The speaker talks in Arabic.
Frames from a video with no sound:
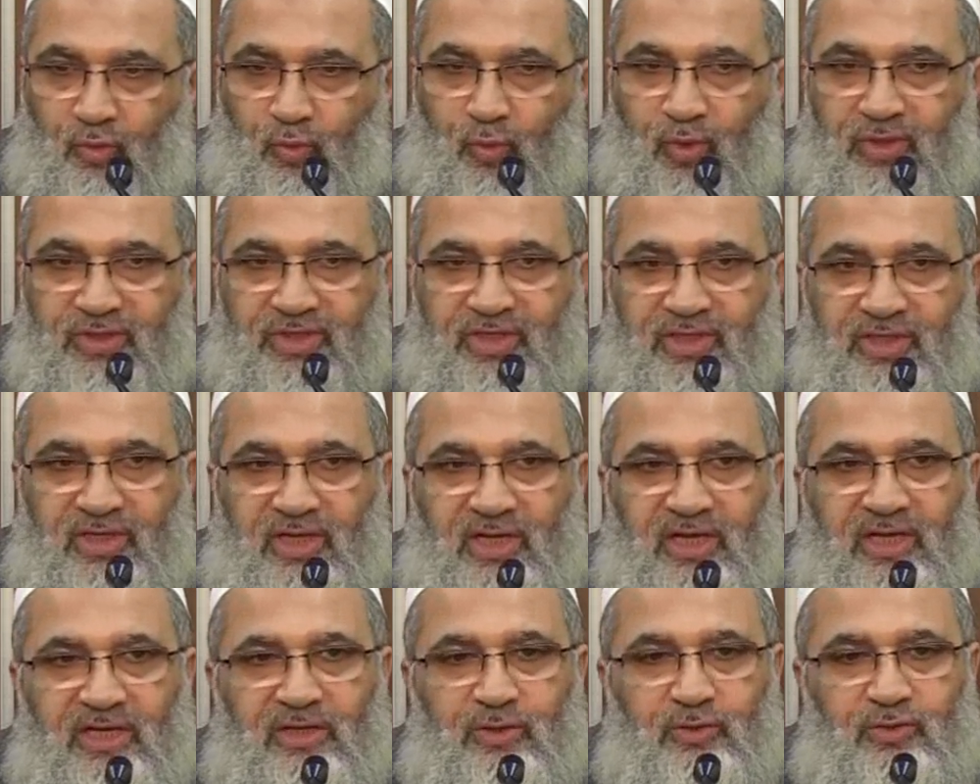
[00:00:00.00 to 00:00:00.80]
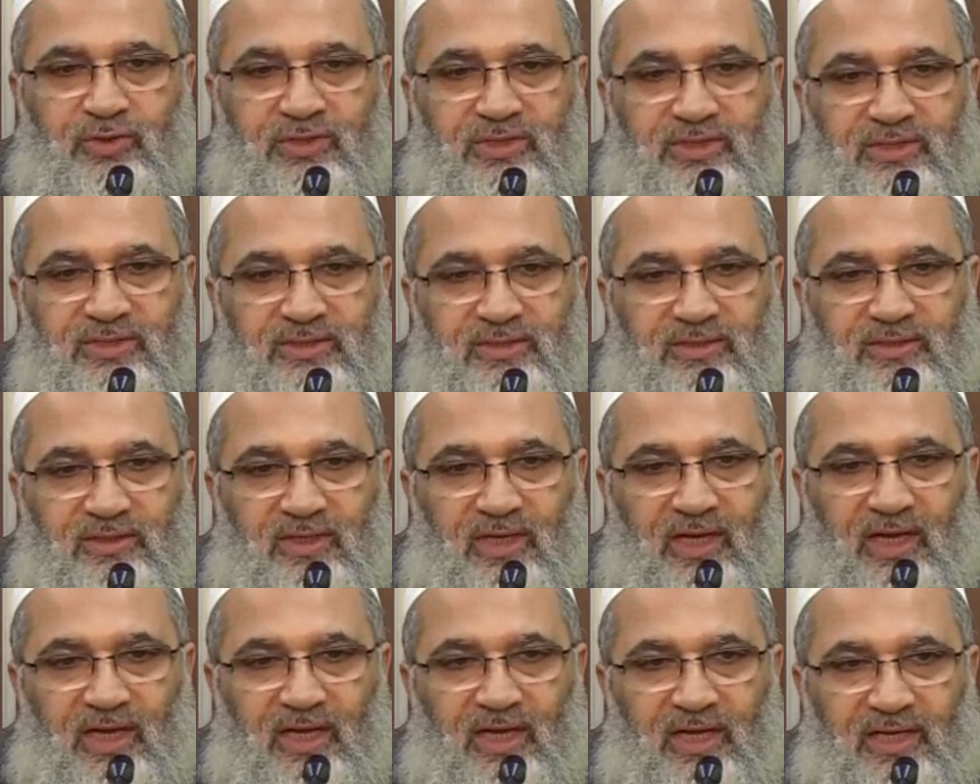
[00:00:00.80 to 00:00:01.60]
ودلالة
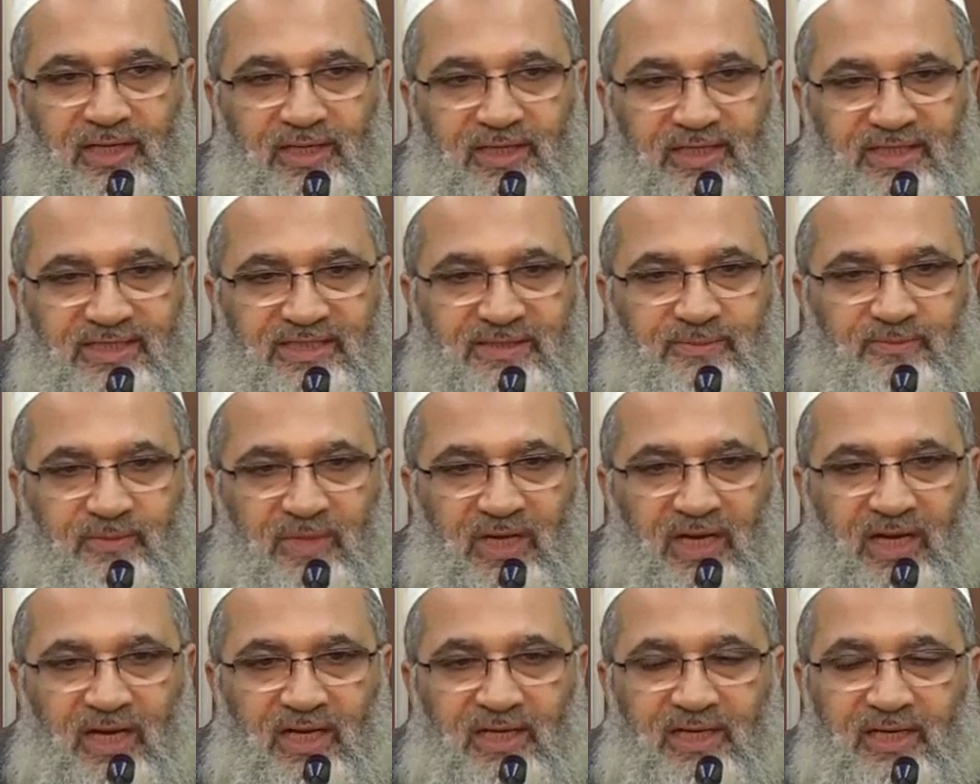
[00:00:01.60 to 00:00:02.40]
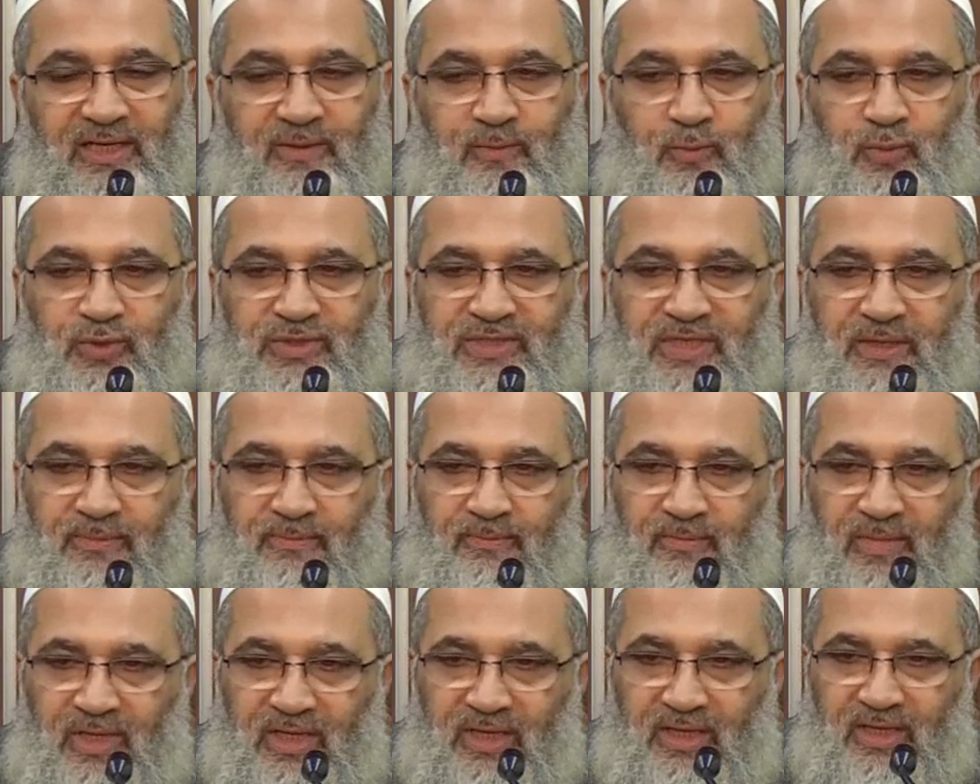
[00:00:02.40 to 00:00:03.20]
الاسم على
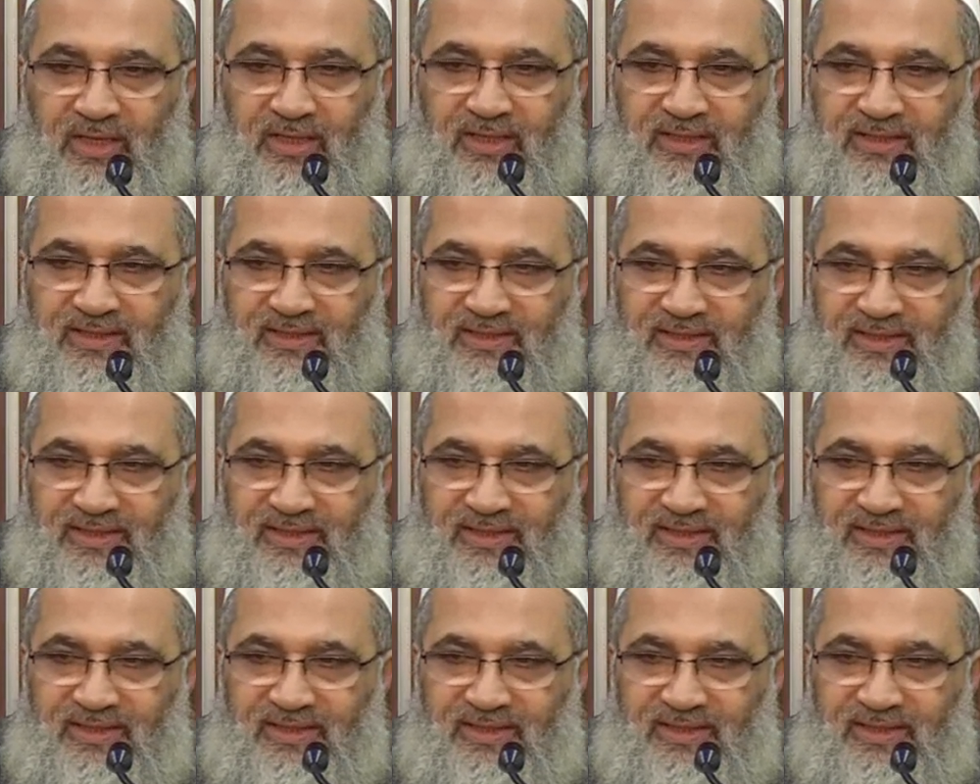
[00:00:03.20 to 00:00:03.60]
مسماه